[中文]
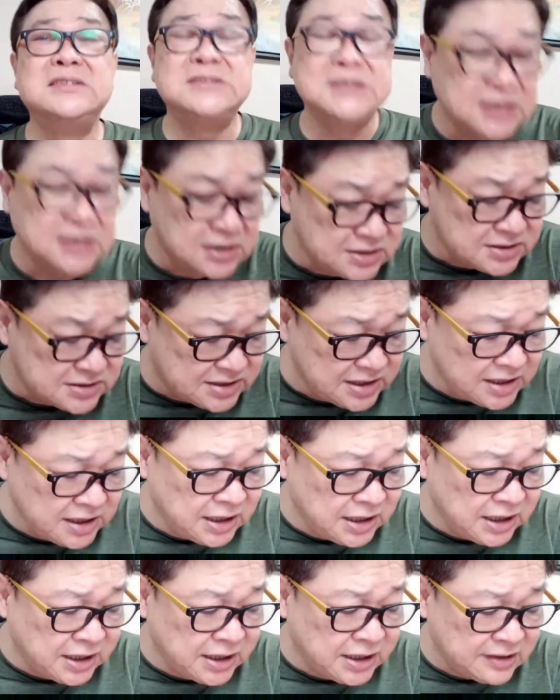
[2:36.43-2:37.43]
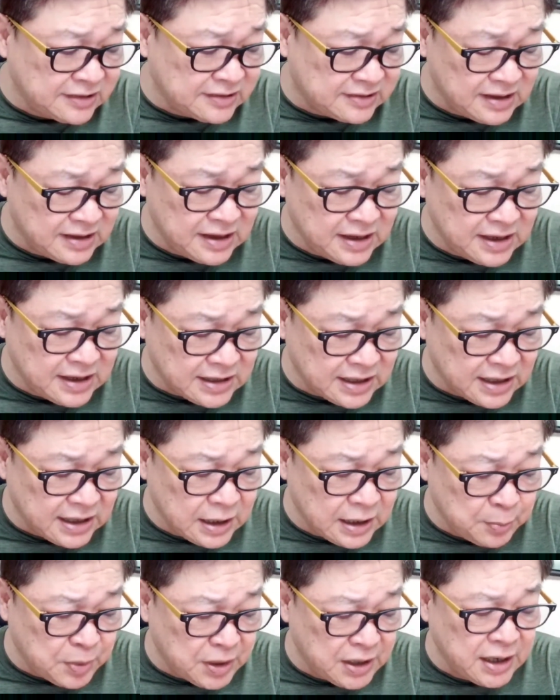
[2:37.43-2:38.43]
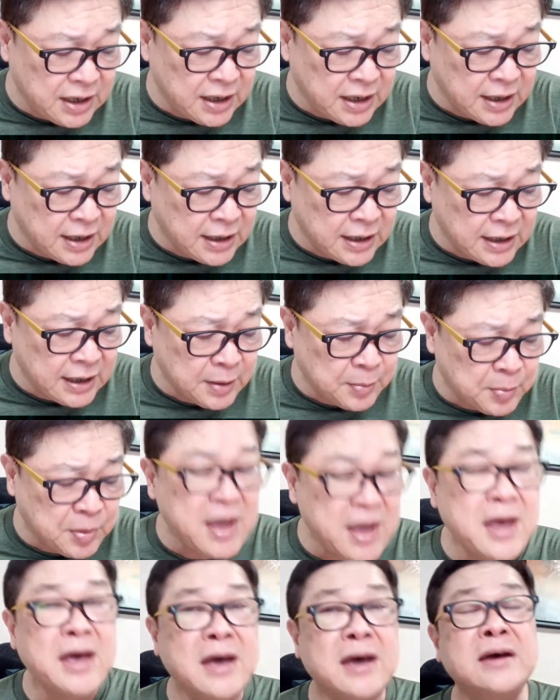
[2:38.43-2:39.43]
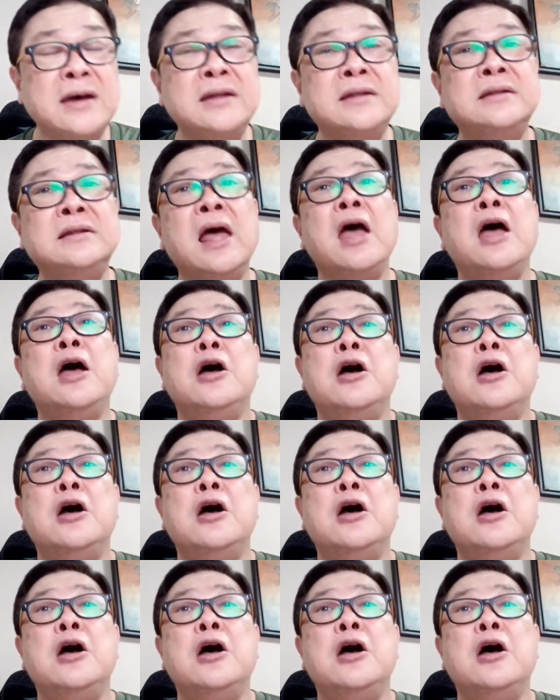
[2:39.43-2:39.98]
着细细的皮鞭，